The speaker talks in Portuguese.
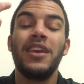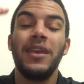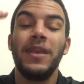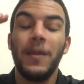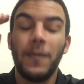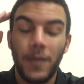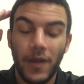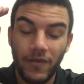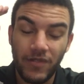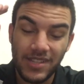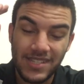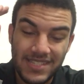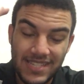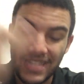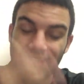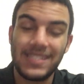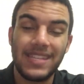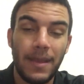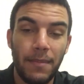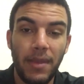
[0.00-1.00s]
E para
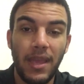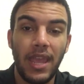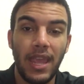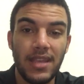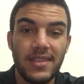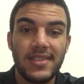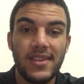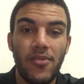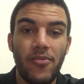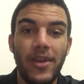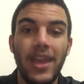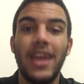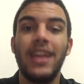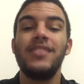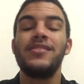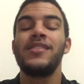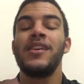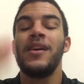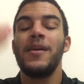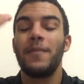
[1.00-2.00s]
você saber quem são
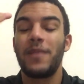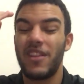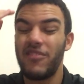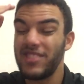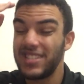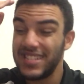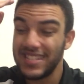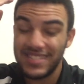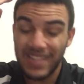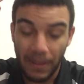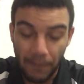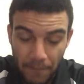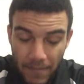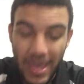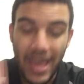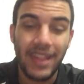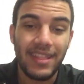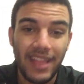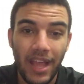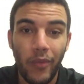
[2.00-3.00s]
eles, para você
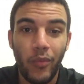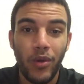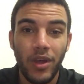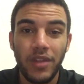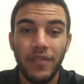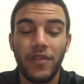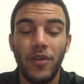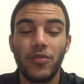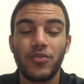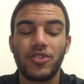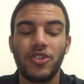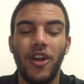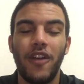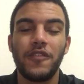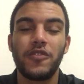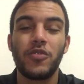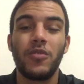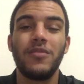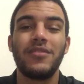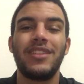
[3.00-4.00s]
saber até quando vão os
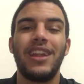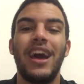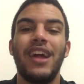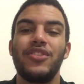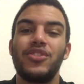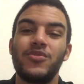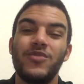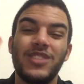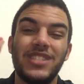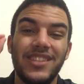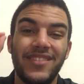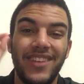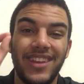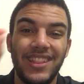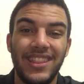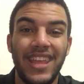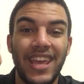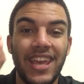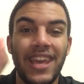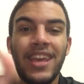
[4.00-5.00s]
novos contratos, você vai
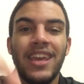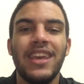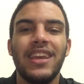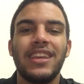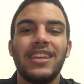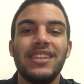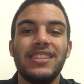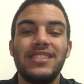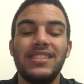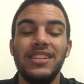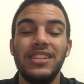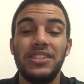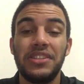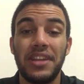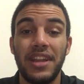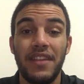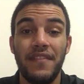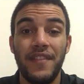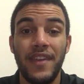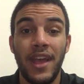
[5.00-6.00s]
ter que se
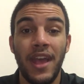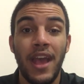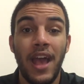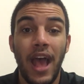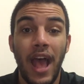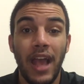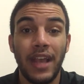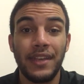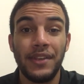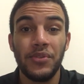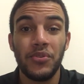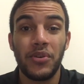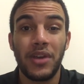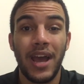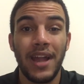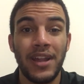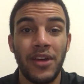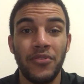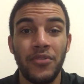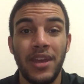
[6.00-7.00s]
inscrever aqui no
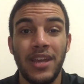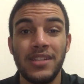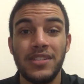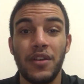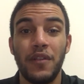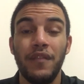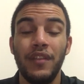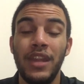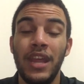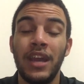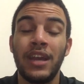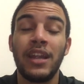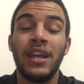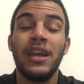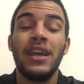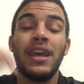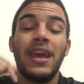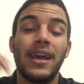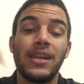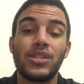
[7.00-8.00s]
canal do Reserva Negra.
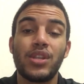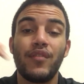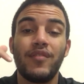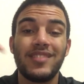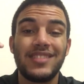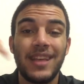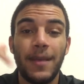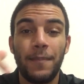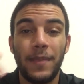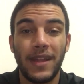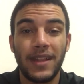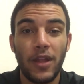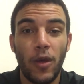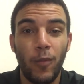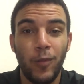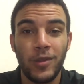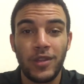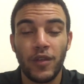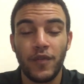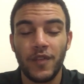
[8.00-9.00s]
É só você apertar o
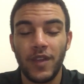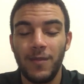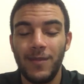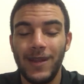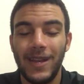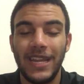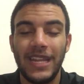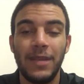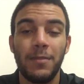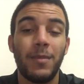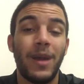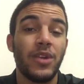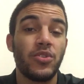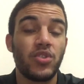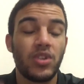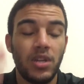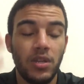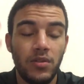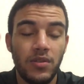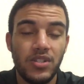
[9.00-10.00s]
botão vermelho aqui embaixo
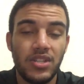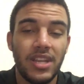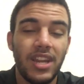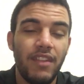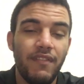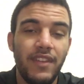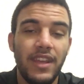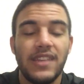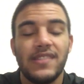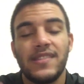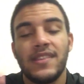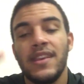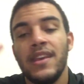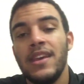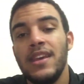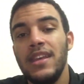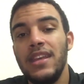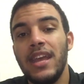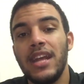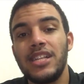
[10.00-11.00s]
escrito inscrever-se
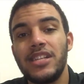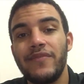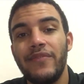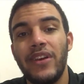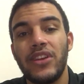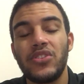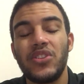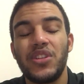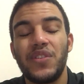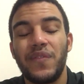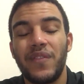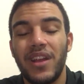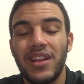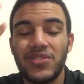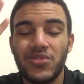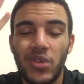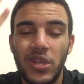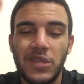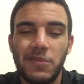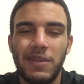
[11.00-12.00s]
e ativar as
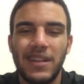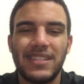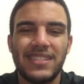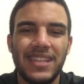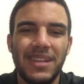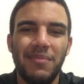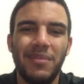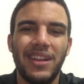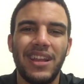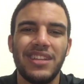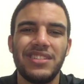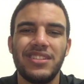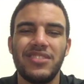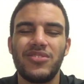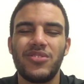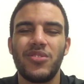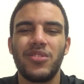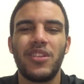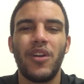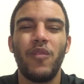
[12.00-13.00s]
notificações para sempre que a gente
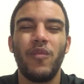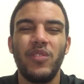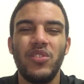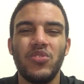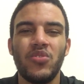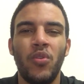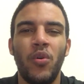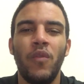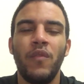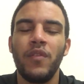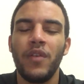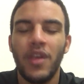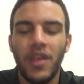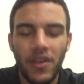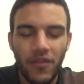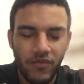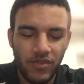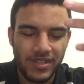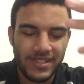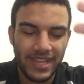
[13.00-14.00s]
soltar um vídeo novo,
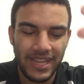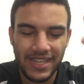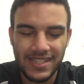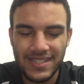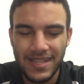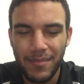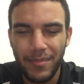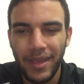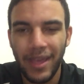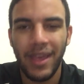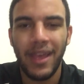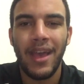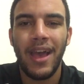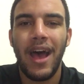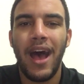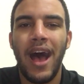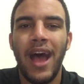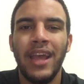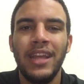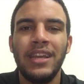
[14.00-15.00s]
você receber
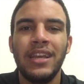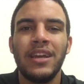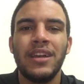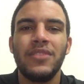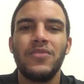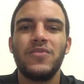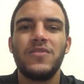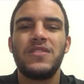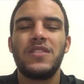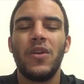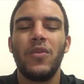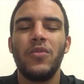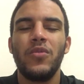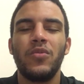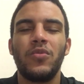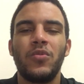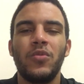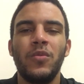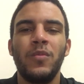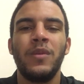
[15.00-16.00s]
aí no seu
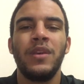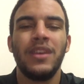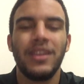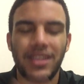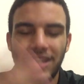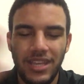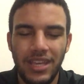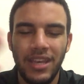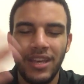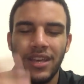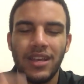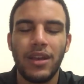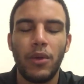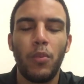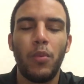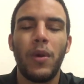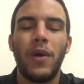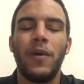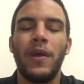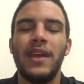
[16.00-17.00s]
YouTube que
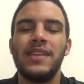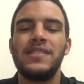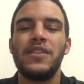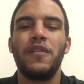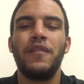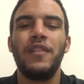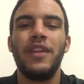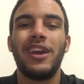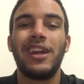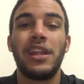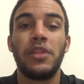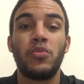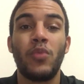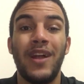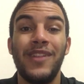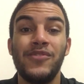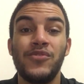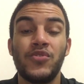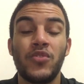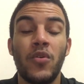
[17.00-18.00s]
o Reserva Negra
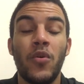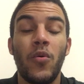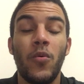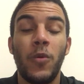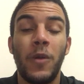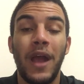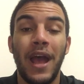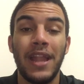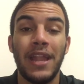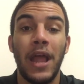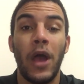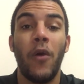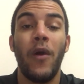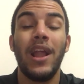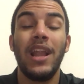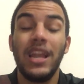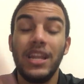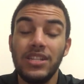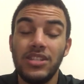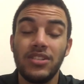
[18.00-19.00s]
atualiza sintonizou o canal.
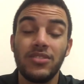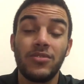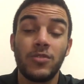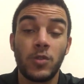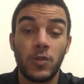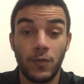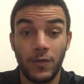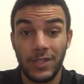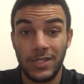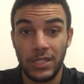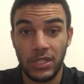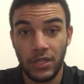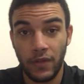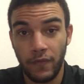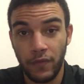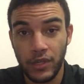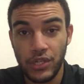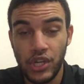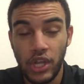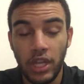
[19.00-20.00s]
Além disso, se você já
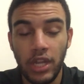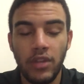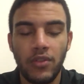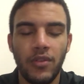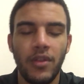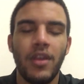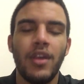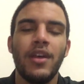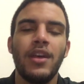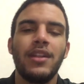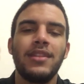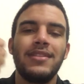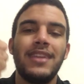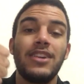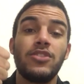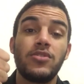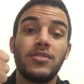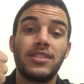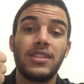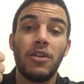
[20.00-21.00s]
foi inscrito,
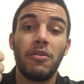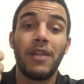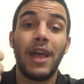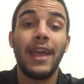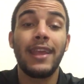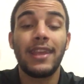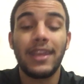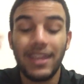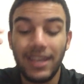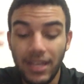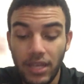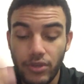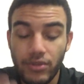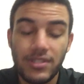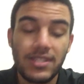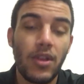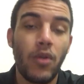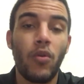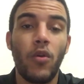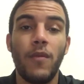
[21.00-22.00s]
deixe o seu like e o
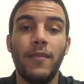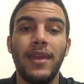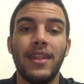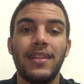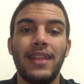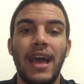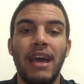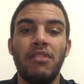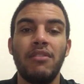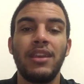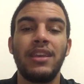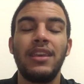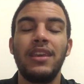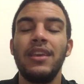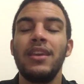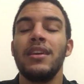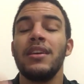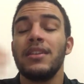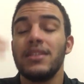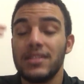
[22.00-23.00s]
seu comentário
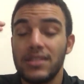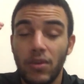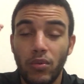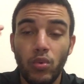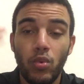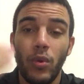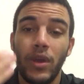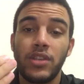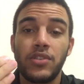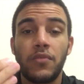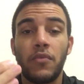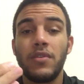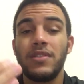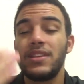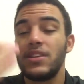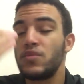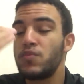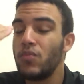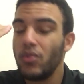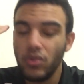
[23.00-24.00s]
aqui. São duas
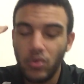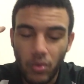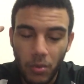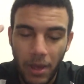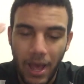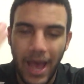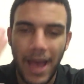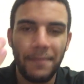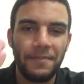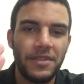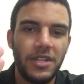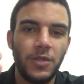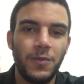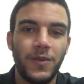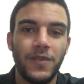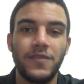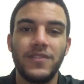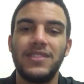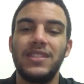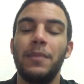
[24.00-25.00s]
coisas muito rápidas
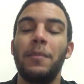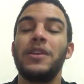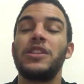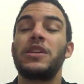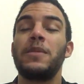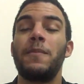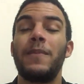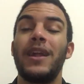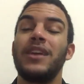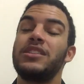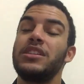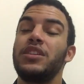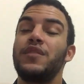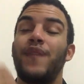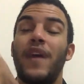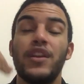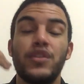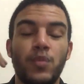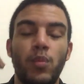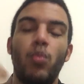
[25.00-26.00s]
para você, mas que para a gente
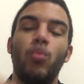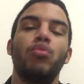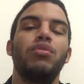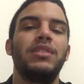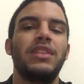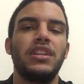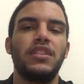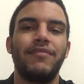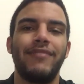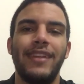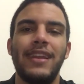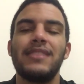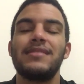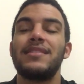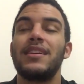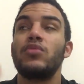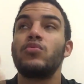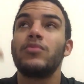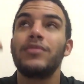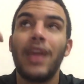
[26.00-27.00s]
faz muita
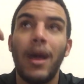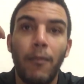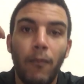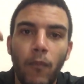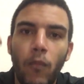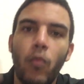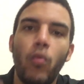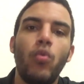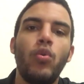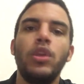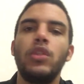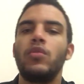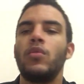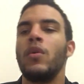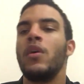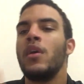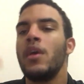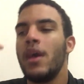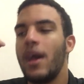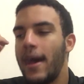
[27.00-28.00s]
diferença, ajuda muito
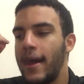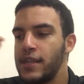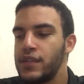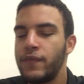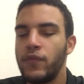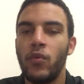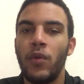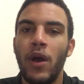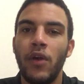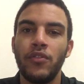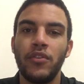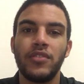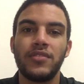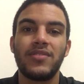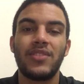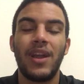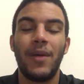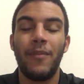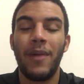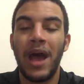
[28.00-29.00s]
a divulgar o
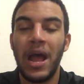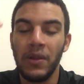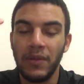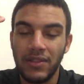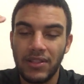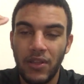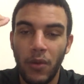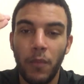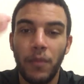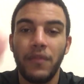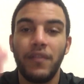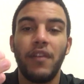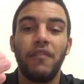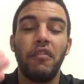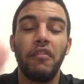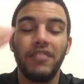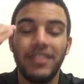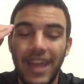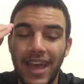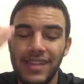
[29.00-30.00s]
nosso trabalho. Então, por
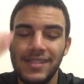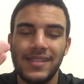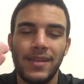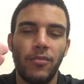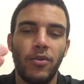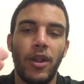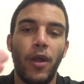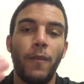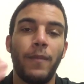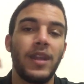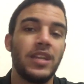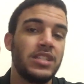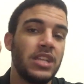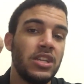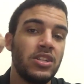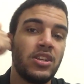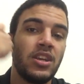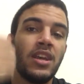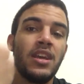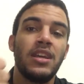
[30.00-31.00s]
favor, dá essa moral para a
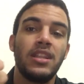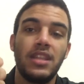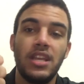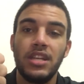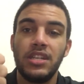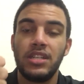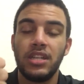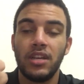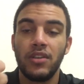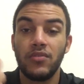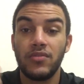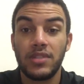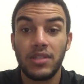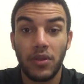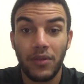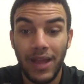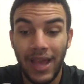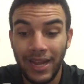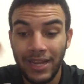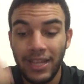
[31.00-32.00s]
gente, deixando o
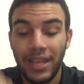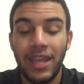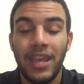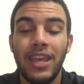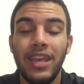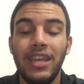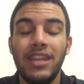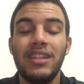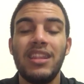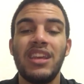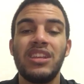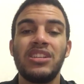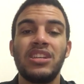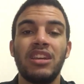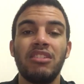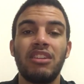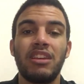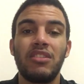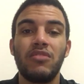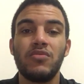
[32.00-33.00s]
seu like e
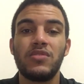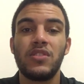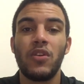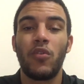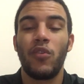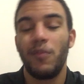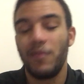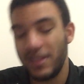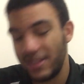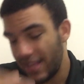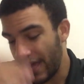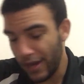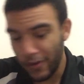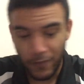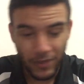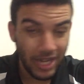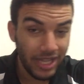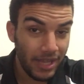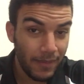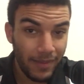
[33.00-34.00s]
deixando aqui o seu comentário
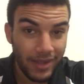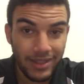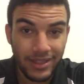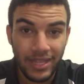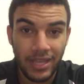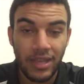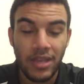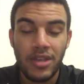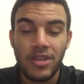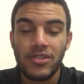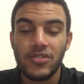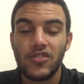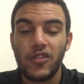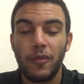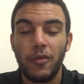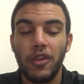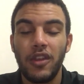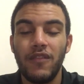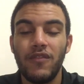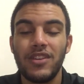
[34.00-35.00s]
para debater
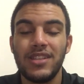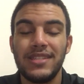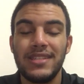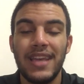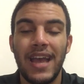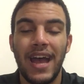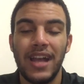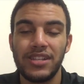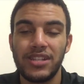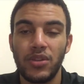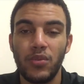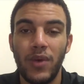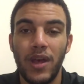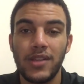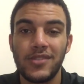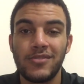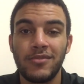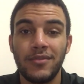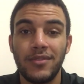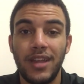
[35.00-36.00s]
sobre o que você acha do
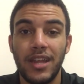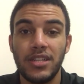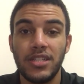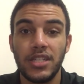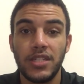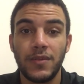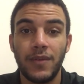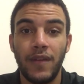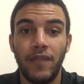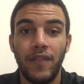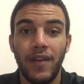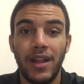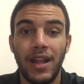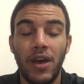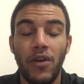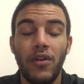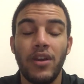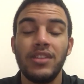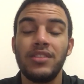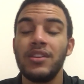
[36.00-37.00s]
assunto que a gente vai
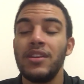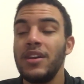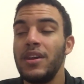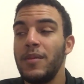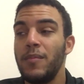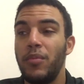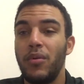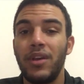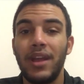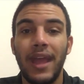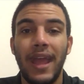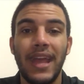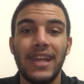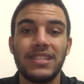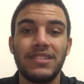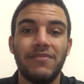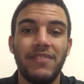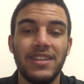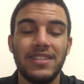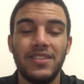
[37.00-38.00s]
falar hoje, porque
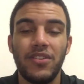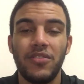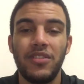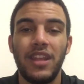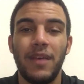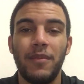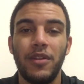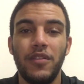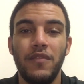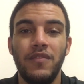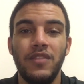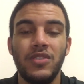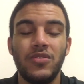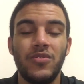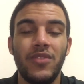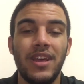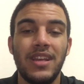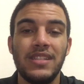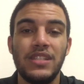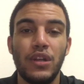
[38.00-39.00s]
esse vai ser o tema do vídeo
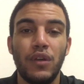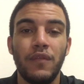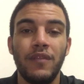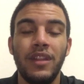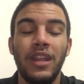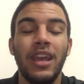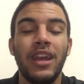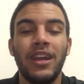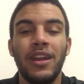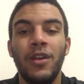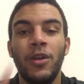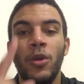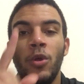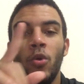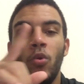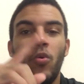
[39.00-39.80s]
do Resenha Negra.